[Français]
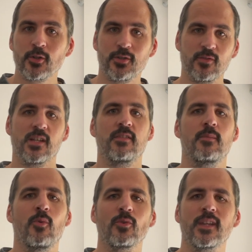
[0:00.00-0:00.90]
je vous avais
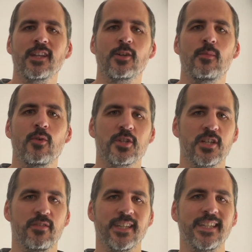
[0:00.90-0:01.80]
montré comment
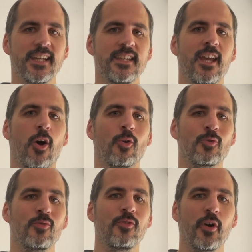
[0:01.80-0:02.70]
j'avais gagné en
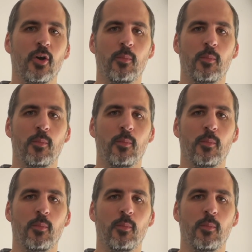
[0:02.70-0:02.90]
confort et en